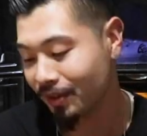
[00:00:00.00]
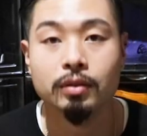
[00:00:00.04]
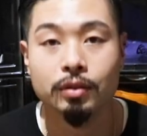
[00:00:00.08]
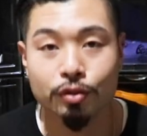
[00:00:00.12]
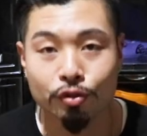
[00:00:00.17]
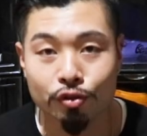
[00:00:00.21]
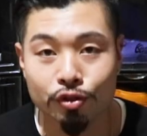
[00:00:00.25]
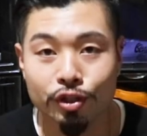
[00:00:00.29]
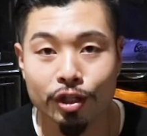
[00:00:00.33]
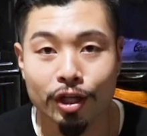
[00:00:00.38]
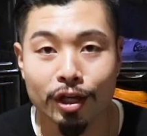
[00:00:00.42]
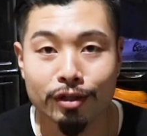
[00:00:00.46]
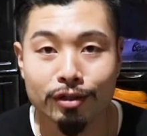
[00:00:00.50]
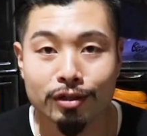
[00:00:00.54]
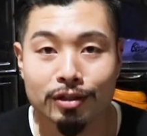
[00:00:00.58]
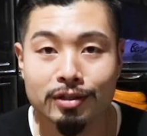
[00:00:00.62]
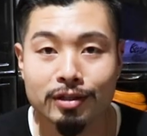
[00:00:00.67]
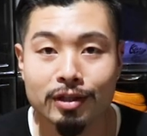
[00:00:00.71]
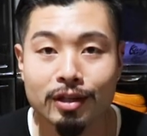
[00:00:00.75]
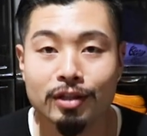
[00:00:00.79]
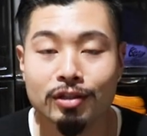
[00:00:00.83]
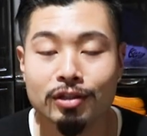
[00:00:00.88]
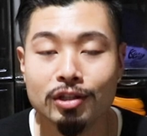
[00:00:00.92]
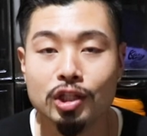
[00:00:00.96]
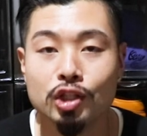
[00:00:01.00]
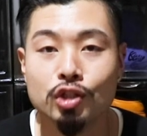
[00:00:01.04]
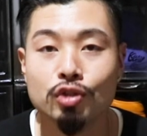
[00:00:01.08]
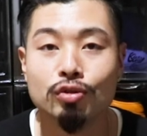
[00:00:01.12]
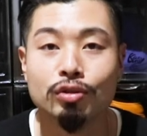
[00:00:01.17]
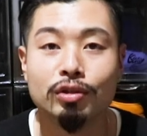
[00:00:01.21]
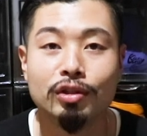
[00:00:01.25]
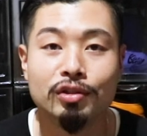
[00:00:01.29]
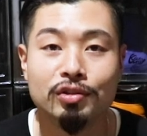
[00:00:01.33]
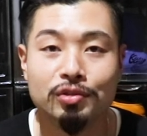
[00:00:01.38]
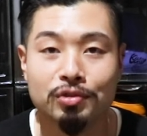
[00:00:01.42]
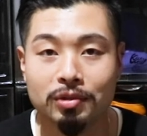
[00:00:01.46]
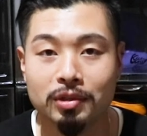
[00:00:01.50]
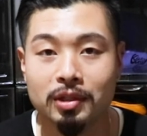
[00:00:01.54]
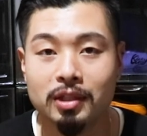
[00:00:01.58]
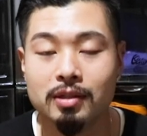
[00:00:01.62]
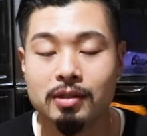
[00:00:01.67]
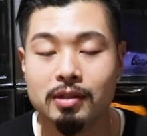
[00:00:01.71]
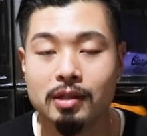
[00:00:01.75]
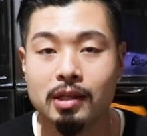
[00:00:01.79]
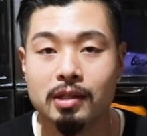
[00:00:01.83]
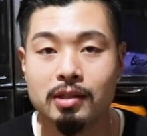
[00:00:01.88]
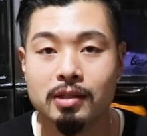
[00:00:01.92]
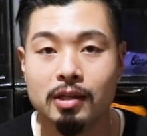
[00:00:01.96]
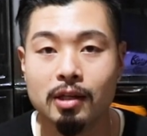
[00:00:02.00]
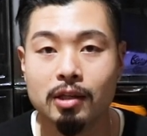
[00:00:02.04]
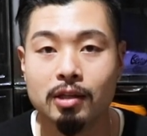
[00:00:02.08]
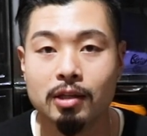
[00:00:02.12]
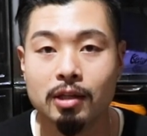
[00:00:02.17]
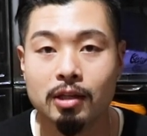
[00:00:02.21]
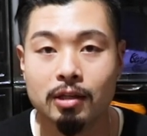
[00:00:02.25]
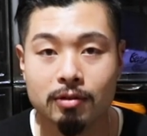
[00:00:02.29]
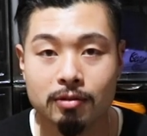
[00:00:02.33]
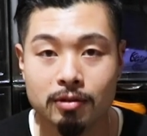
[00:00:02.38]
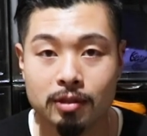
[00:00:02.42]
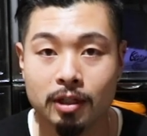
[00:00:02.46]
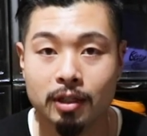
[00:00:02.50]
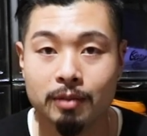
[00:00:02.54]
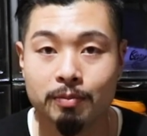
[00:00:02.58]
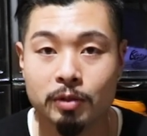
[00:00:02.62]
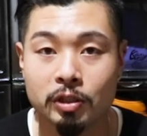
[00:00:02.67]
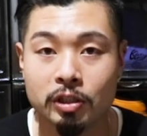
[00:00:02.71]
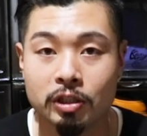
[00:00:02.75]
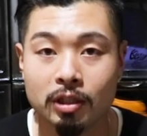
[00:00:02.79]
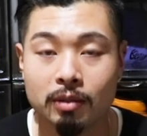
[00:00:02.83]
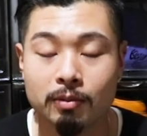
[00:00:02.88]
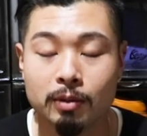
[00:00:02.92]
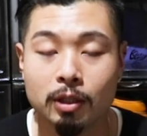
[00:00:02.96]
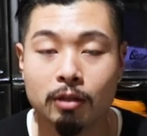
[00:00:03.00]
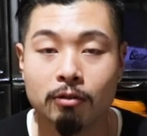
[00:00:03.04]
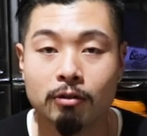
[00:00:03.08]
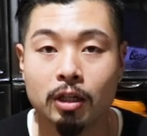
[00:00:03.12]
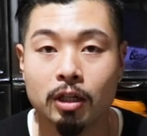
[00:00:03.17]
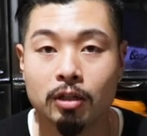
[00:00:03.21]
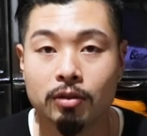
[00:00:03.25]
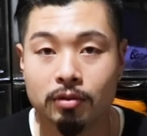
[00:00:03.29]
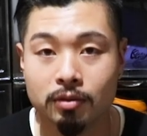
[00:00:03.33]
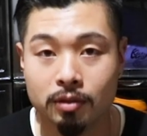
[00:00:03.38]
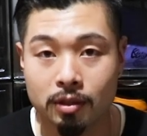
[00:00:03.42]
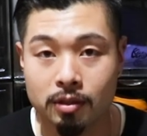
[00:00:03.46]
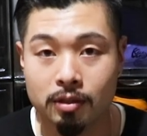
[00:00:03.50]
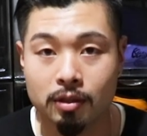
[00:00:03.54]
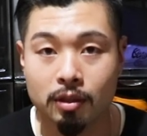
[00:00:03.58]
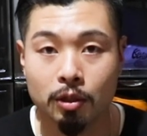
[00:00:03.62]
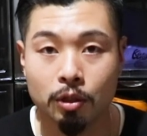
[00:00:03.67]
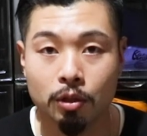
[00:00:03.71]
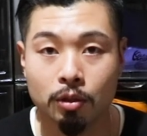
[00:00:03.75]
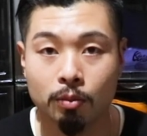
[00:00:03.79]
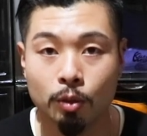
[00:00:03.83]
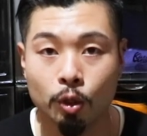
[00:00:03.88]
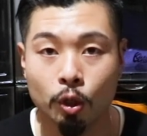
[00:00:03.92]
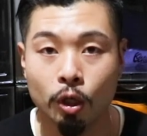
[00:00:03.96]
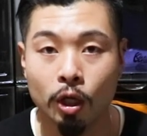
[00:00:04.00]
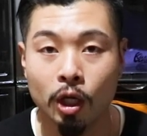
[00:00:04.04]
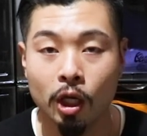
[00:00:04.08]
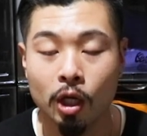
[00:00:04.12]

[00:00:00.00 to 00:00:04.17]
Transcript: そしてにせんにじゅうねんじゅうがつ現在キックスラップ調べではあるんですけれども、